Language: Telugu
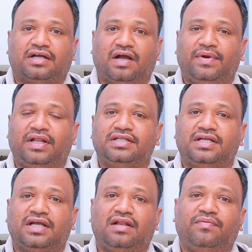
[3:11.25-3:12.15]
కాబట్టి ఏం
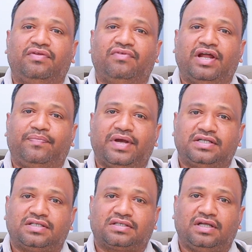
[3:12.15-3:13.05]
చేయాలి మీరు వైట్
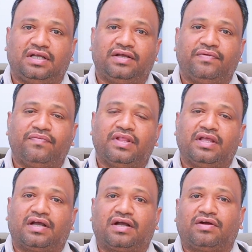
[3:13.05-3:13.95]
ప్యాచెస్కి
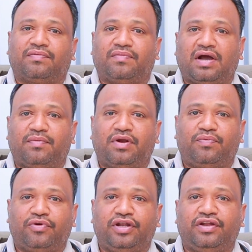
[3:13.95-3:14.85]
మామూలుగా
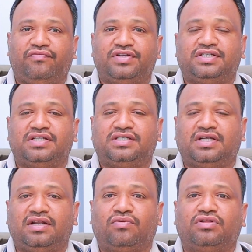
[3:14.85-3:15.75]
ప్రోటీన్ డిఫిషియన్సీ
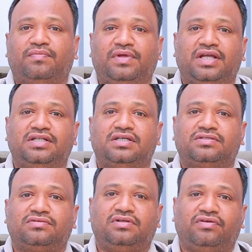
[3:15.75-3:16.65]
అంటే కొంతమంది ఏం
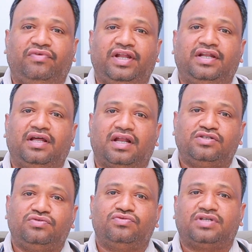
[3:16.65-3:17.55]
చేస్తుంటారు వీట్
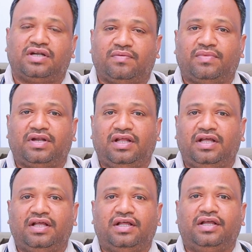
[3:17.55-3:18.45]
గ్రాస్ జ్యూస్ అంటామండి
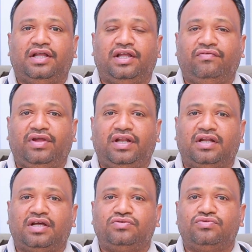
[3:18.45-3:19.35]
ఈ వీట్
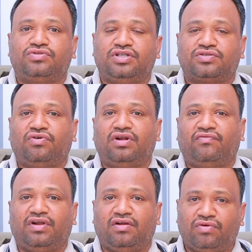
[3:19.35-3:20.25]
గ్రాస్ జ్యూస్ తీసుకోవడం
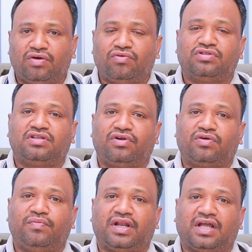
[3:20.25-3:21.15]
వల్ల కూడా
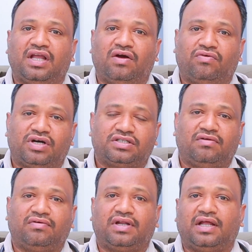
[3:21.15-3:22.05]
కొంతవరకు మెరుగయ్యే
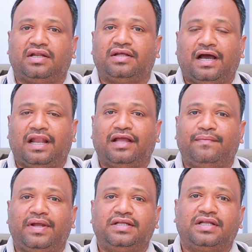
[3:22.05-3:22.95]
అవకాశాలు ఉంటాయండి అలాగే
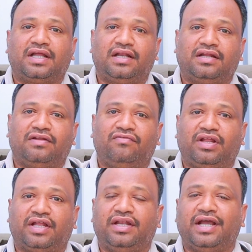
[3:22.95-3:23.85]
మేజర్గా ఏంటంటే
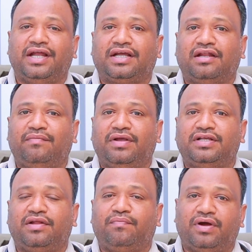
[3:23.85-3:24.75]
వీటికి డైట్ కన్నా
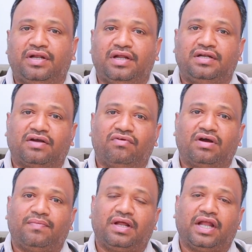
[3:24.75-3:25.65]
మేజర్ ఇంపార్టెంట్
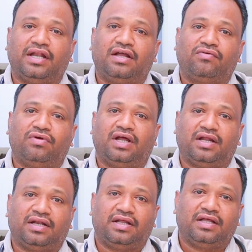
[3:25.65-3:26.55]
ఎక్కువగా మనం ఎండకు
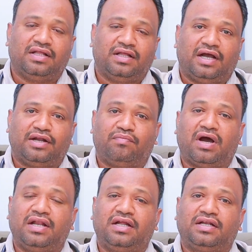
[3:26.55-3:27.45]
ఉండాలండి అంటే
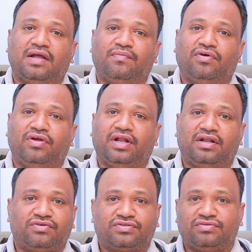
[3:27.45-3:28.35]
మార్నింగ్ టైంలో
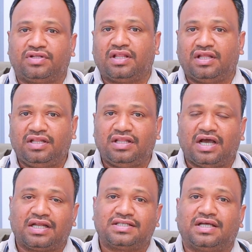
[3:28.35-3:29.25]
ఎండ వస్తుంది కదండి
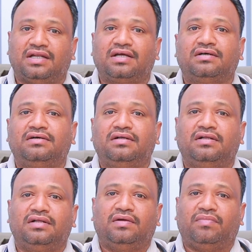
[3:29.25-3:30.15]
దానికి సన్కు
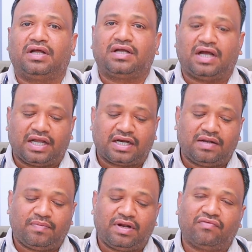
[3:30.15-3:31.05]
మనకు ఎక్కడ
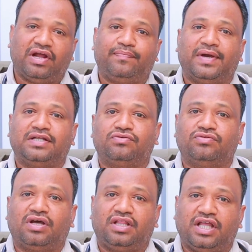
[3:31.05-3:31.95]
మనకు వైట్ ప్యాచ్
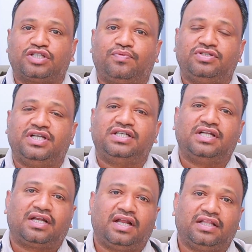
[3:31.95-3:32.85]
ఉందో అది ఎక్స్పోజ్
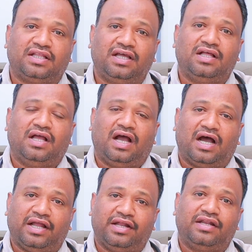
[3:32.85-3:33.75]
చేసినట్లయితే
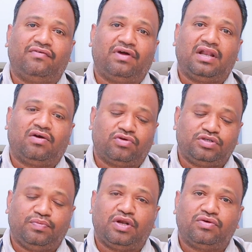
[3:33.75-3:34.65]
ఆ ఎండ వల్ల
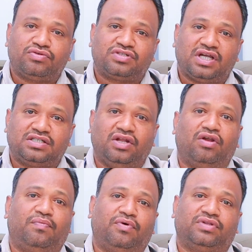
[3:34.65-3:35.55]
కొన్ని సైట్స్
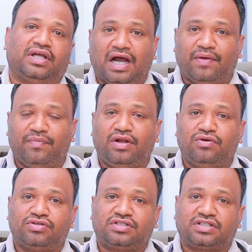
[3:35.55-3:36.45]
డెవలప్ అవుతాయి ఆ
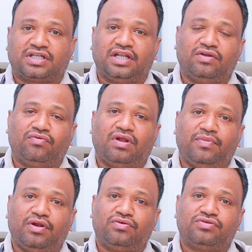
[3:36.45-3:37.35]
మెలోనోస్ స్కిన్
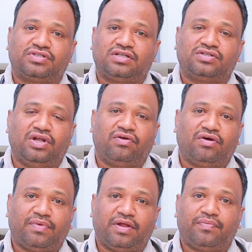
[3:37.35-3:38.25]
ఉన్న సైట్స్
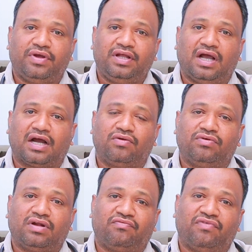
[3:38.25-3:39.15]
డెవలప్ అయిపోయి అక్కడ
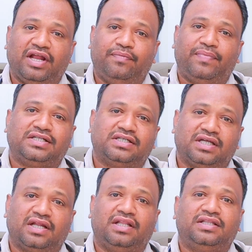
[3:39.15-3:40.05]
ఉన్న వైట్ ప్యాచెస్
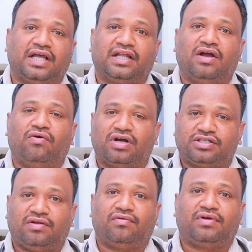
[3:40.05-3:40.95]
అనేది తగ్గే
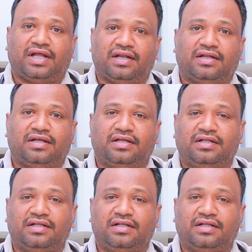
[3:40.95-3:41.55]
అవకాశాలు ఉంటాయండి